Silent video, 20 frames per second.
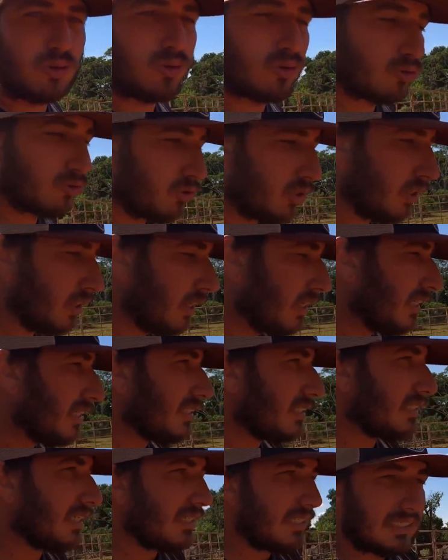touros,
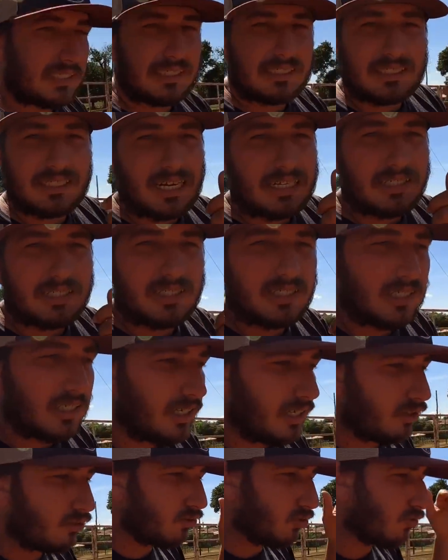sem necessidade de
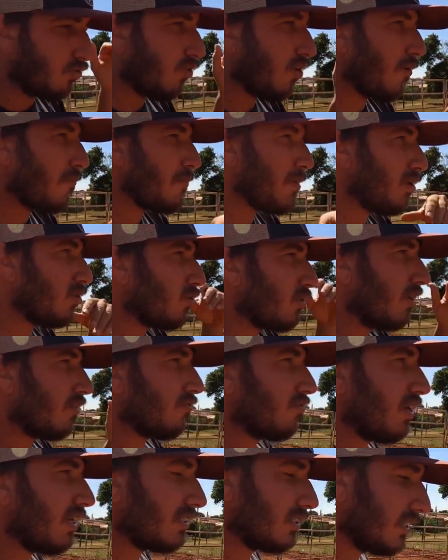dinheiro, só foi
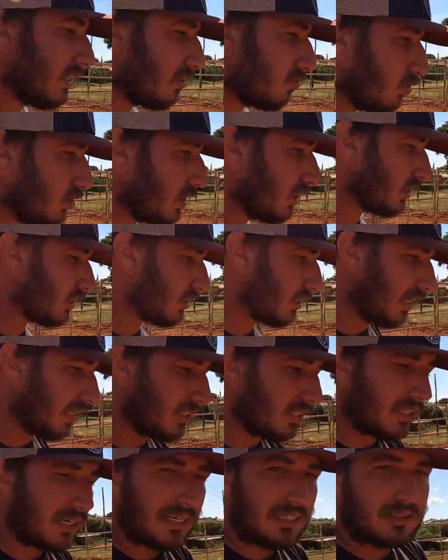melhorando, fazendo. Hoje a gente
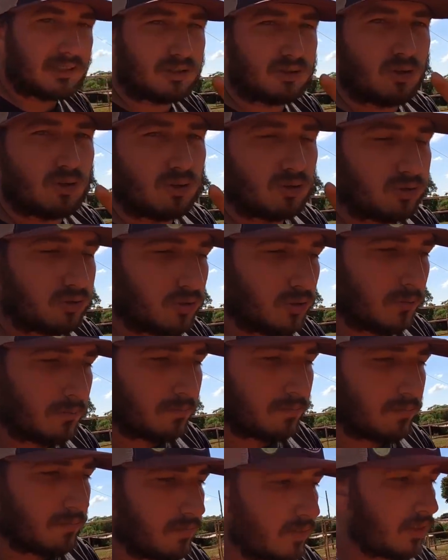tem três touros,
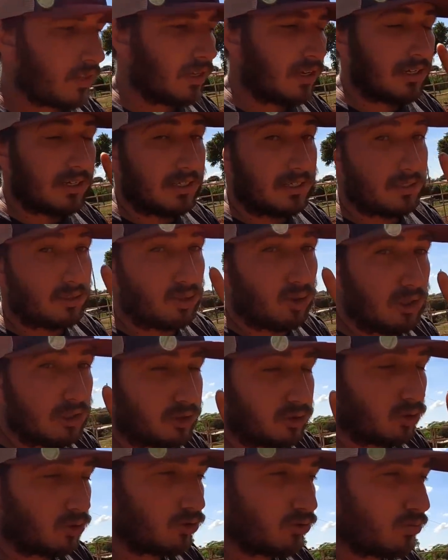
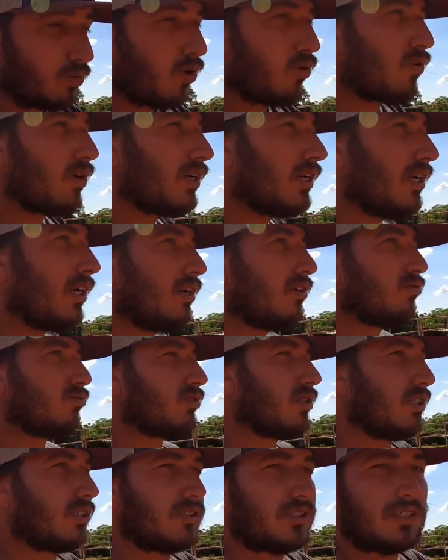dois touros bons aí,
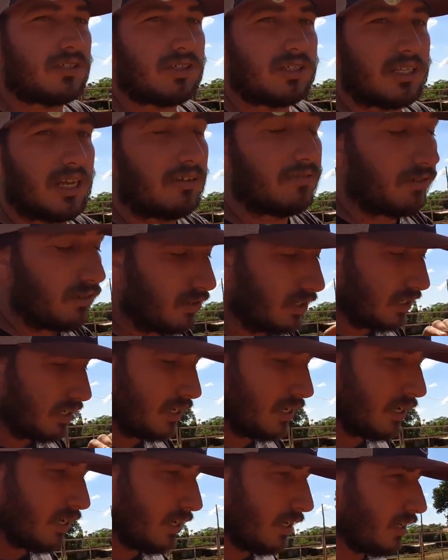um terceiro que está vindo
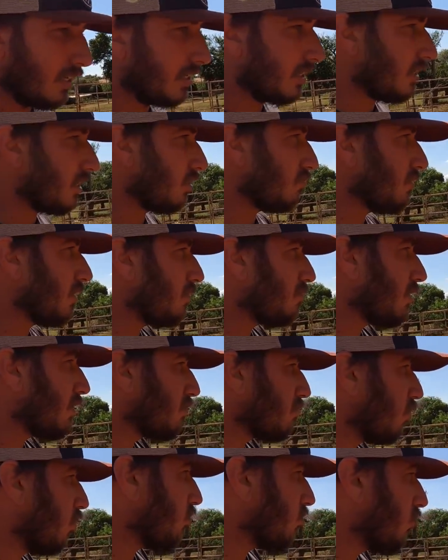aí, que também é
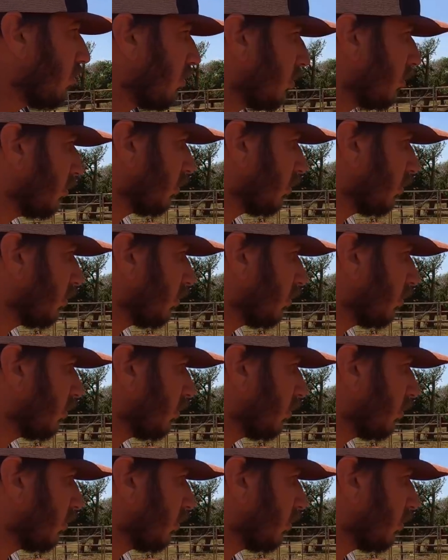bem bom.